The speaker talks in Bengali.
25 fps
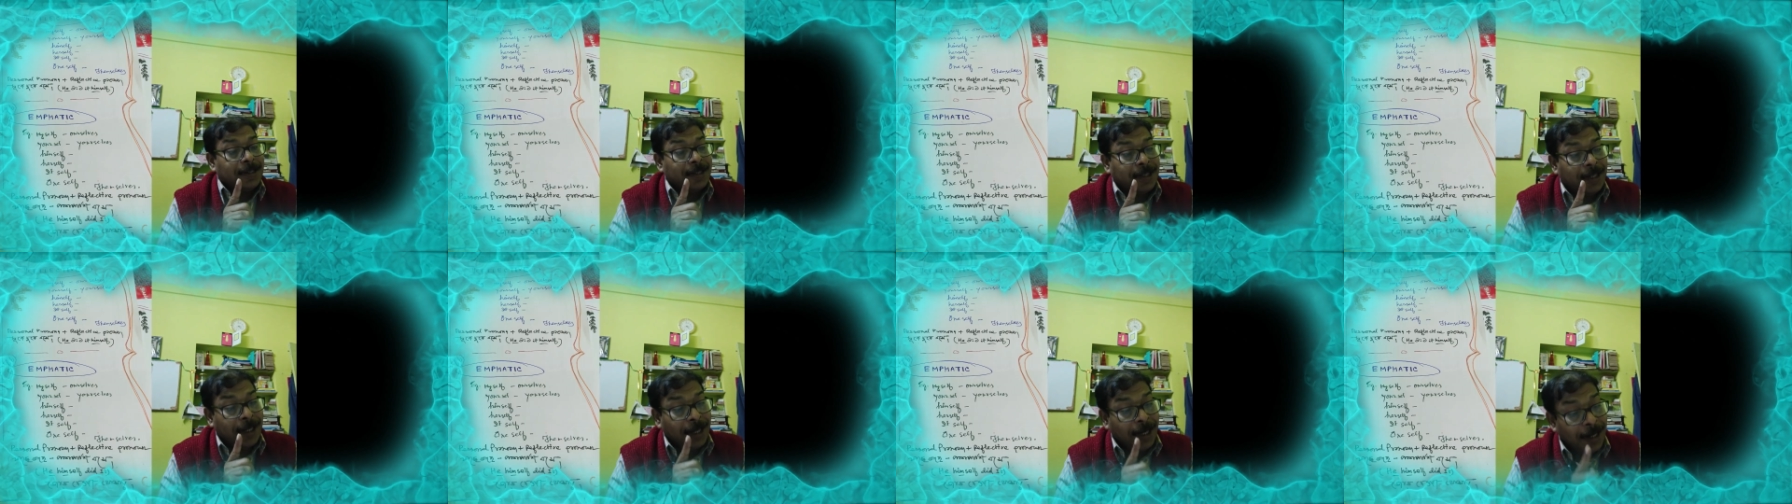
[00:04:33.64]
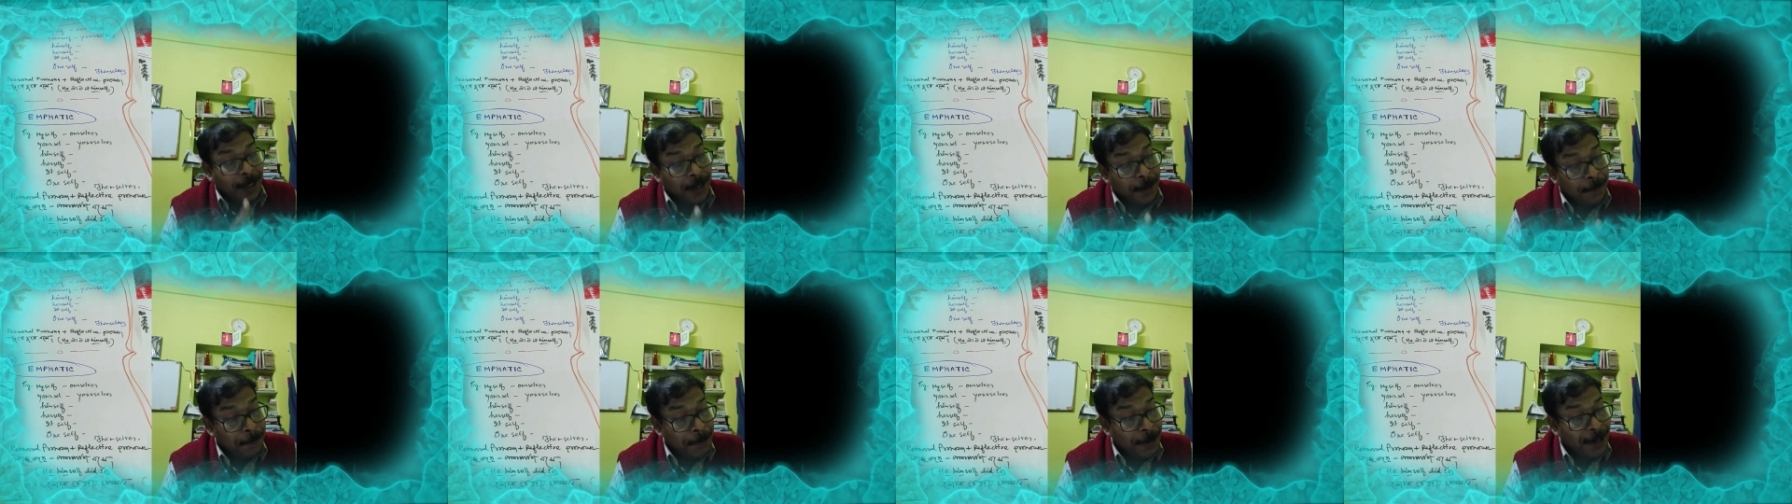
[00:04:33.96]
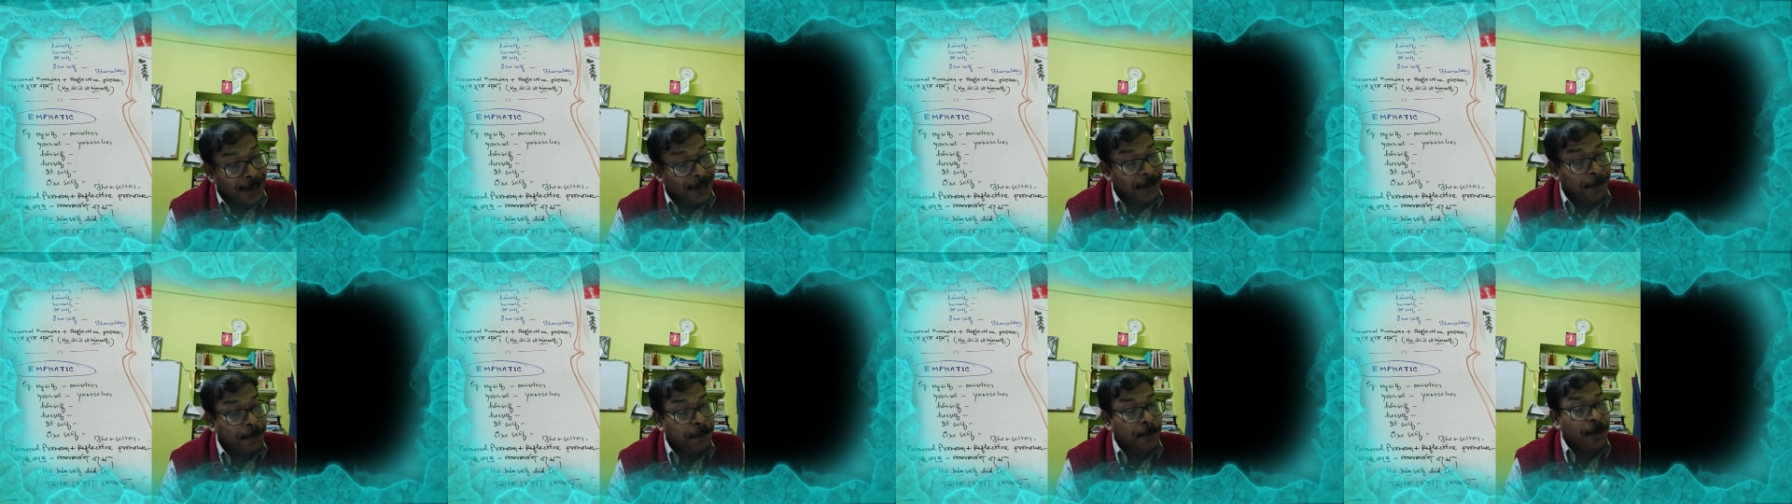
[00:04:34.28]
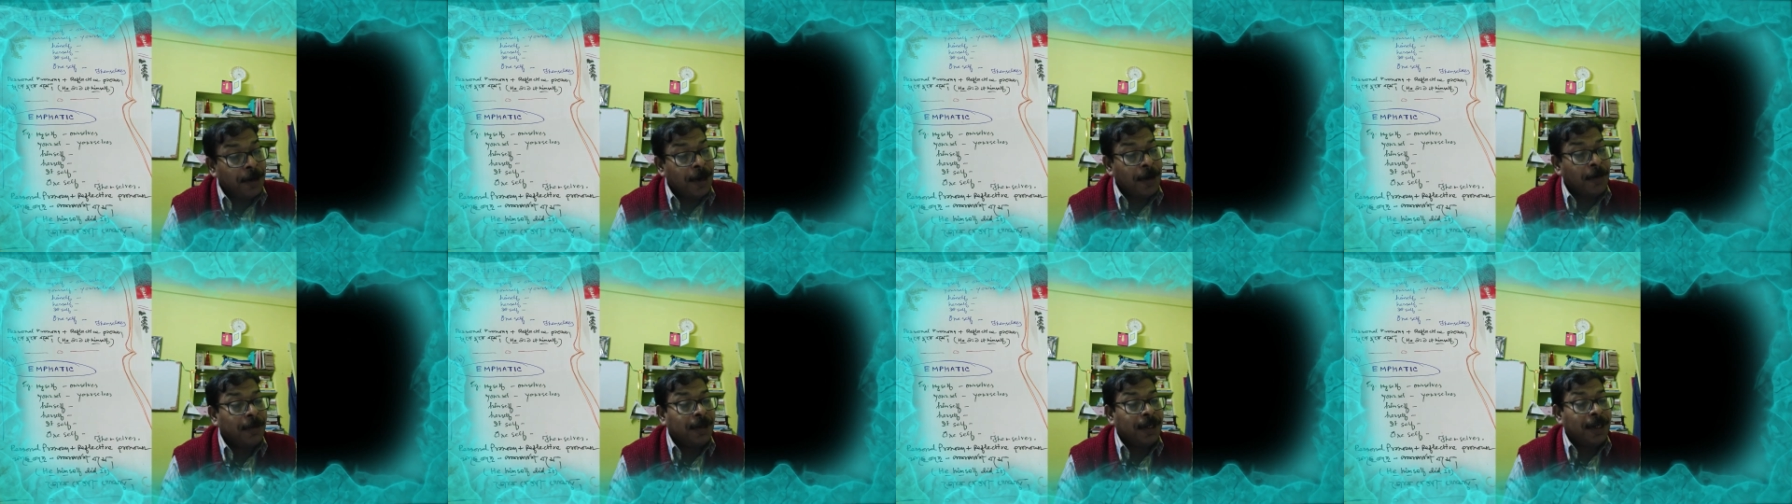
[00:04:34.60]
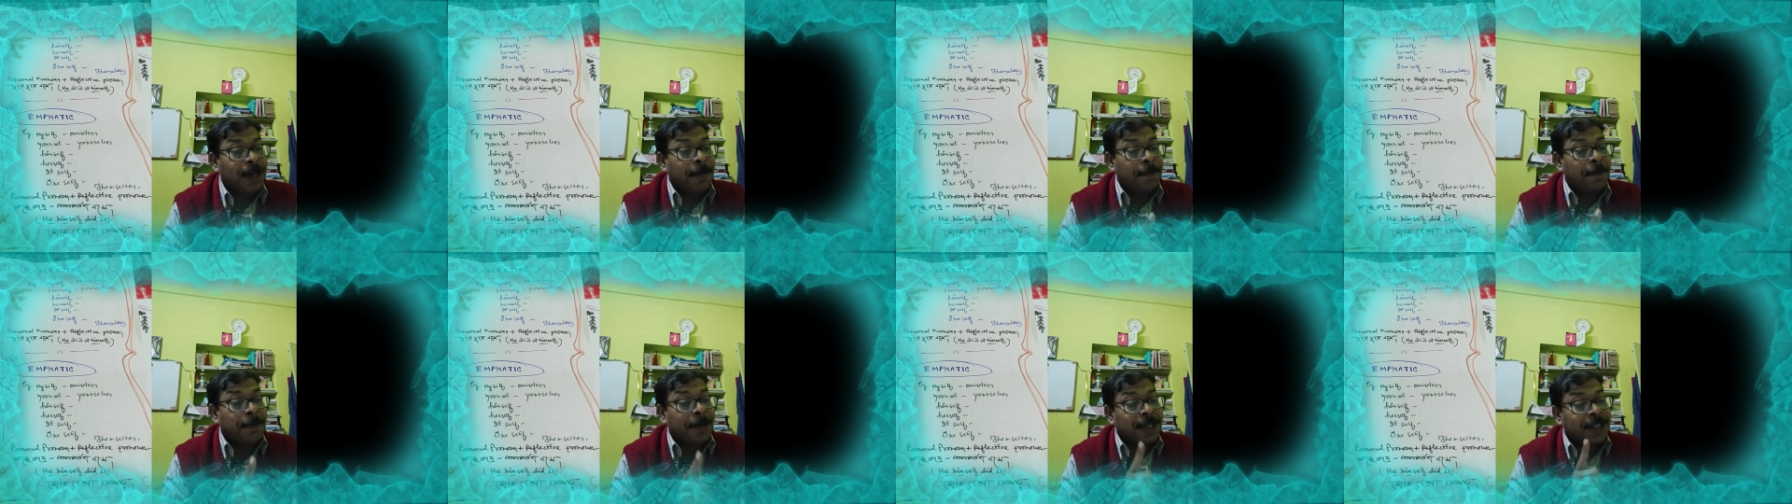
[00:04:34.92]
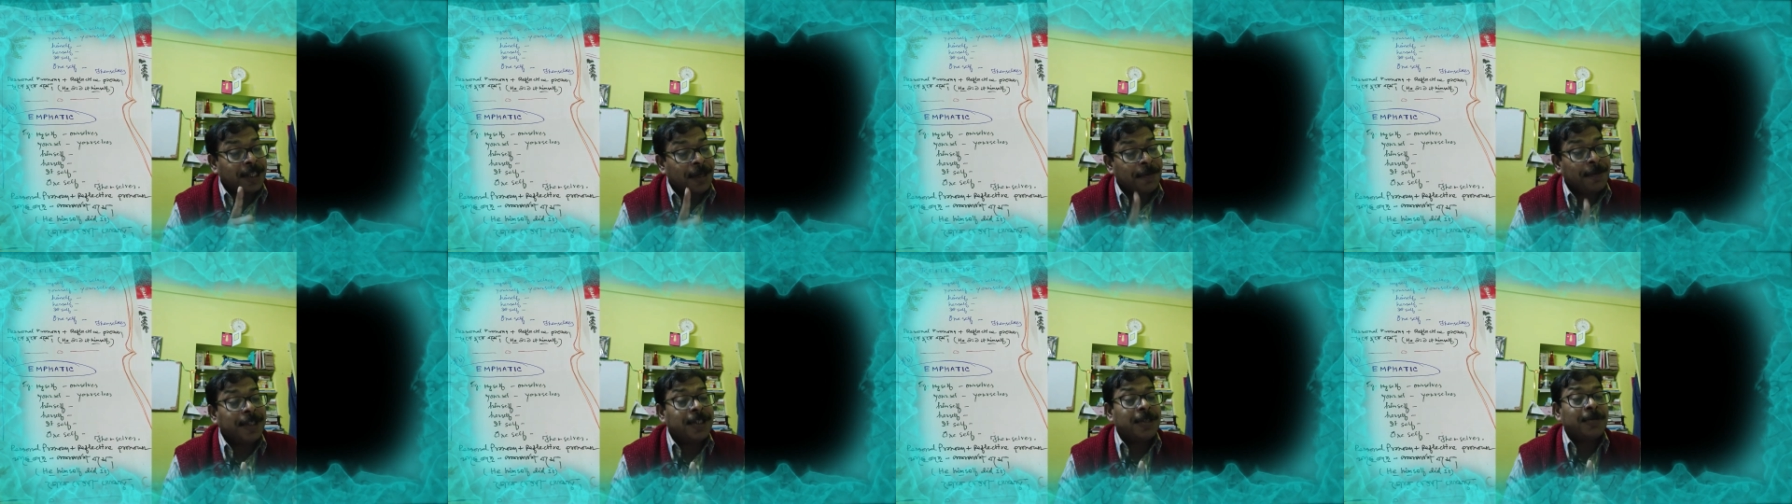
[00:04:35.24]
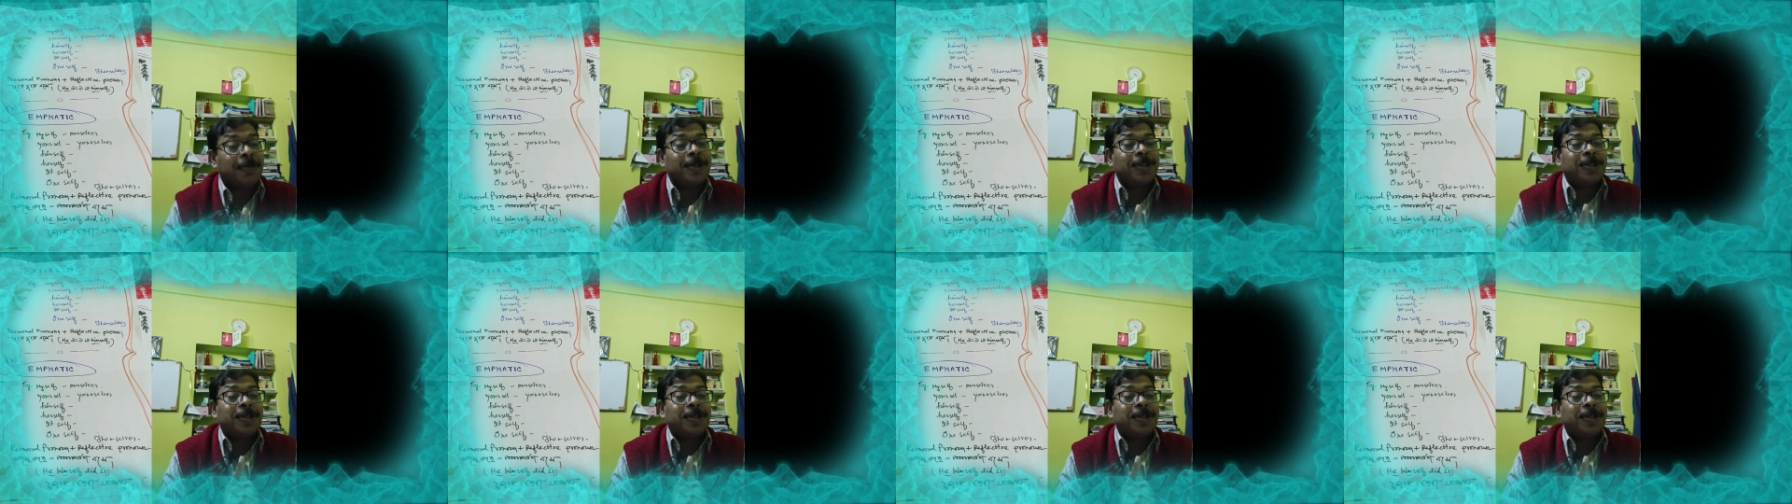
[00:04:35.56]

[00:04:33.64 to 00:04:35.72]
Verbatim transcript: যে রিফ্লেকটিভ প্রোনাউনটা পাশাপাশি